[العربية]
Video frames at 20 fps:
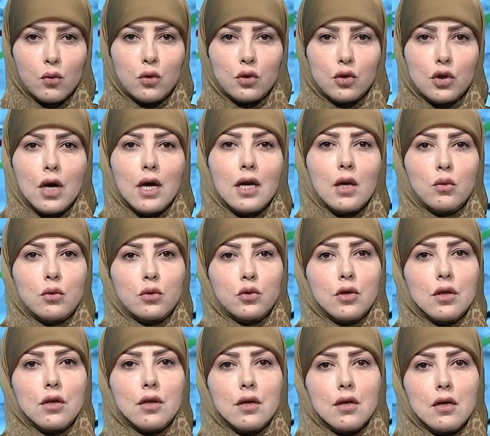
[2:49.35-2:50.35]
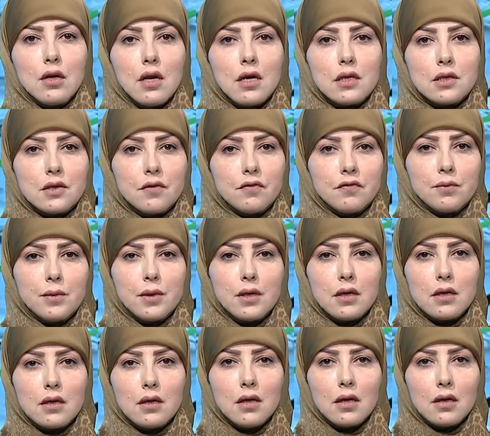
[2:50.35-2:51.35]
وشالوا الجثة للأسف
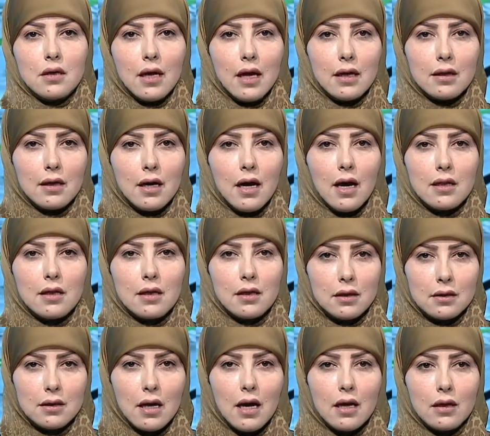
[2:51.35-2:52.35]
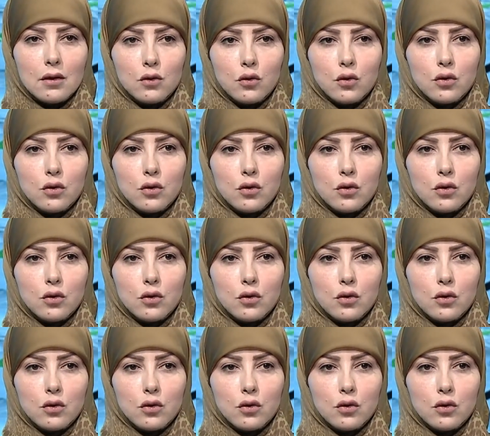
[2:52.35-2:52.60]
من يعني هذه النتائج